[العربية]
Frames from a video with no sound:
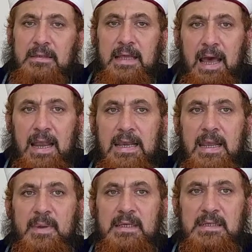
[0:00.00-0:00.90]

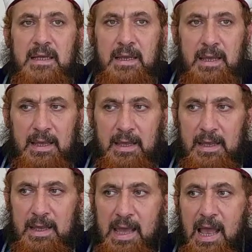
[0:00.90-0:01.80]
تعلم
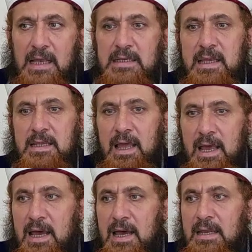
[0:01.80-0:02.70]
الصلاة أحسن
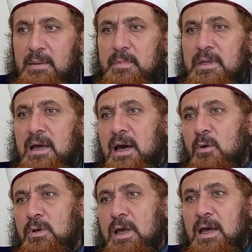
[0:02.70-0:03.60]
حالا من
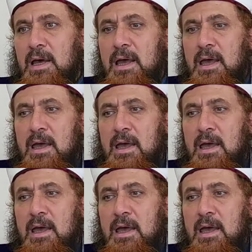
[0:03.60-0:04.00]
هؤلاء